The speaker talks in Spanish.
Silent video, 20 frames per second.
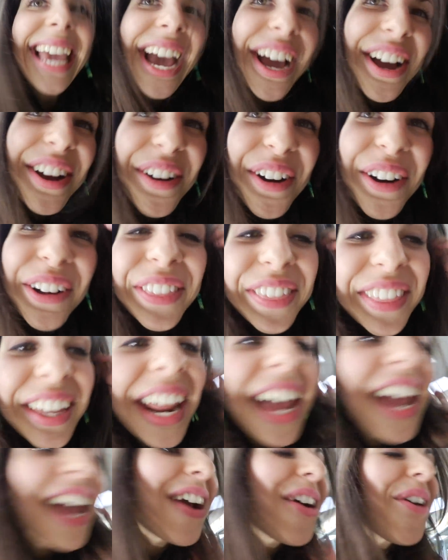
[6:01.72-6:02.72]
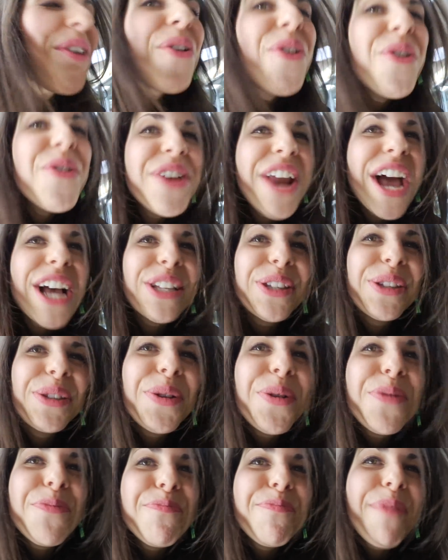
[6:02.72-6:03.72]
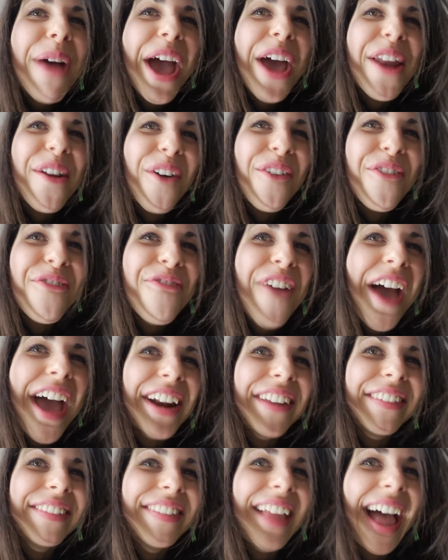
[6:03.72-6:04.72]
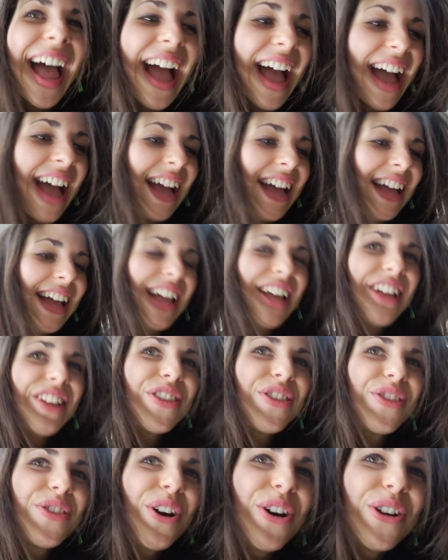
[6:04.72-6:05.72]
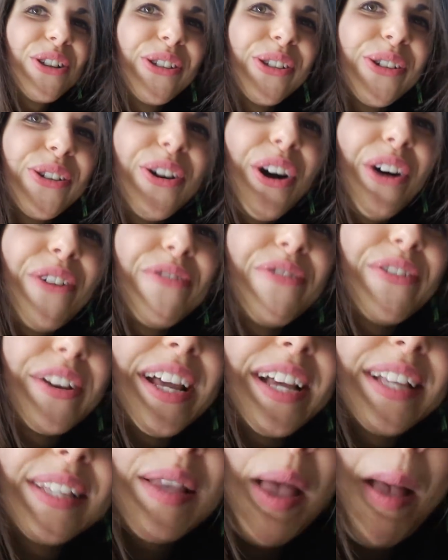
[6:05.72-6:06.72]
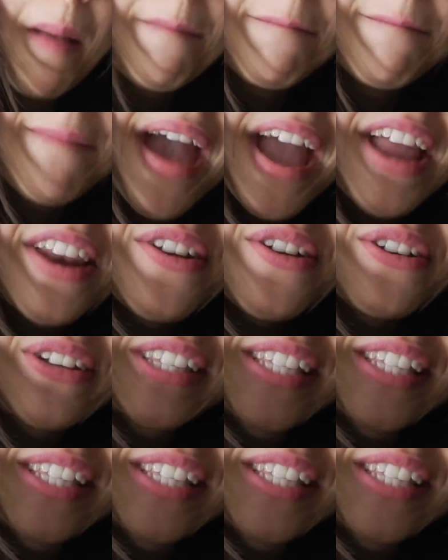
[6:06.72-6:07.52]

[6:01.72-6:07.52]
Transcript: Encontré una super oferta dos gofres menos